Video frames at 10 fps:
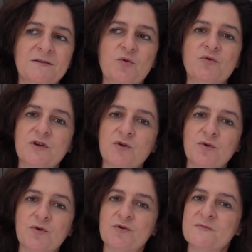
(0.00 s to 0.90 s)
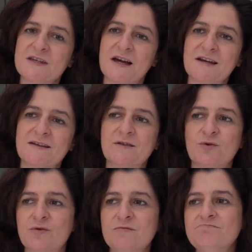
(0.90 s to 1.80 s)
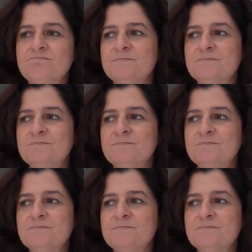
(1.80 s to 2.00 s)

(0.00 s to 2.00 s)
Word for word: E, onları görüyorum, ziyaret ediyorum.